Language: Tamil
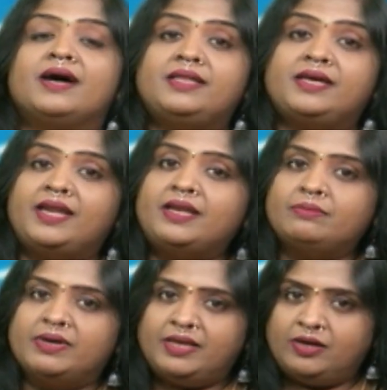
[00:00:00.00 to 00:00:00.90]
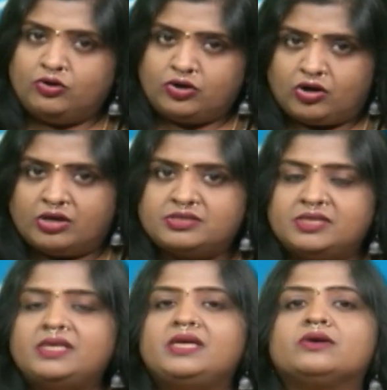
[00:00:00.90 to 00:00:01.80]
அதுக்கு என்ன மாதிரி ஒரு
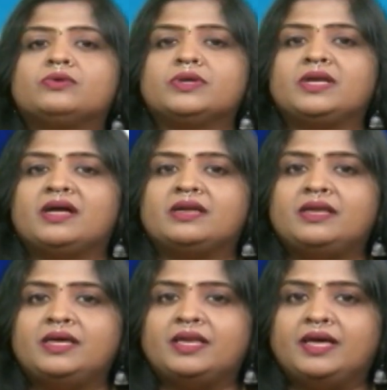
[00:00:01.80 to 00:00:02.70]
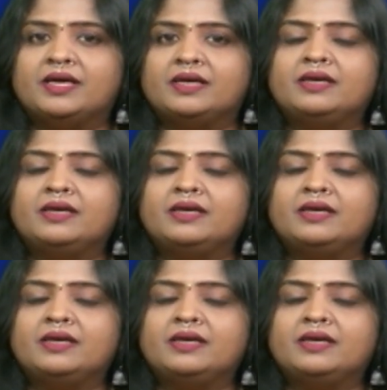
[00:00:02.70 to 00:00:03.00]
காஸ்டிங் நீங்கள் கொடுக்கலான்னு நினைக்கிறீங்க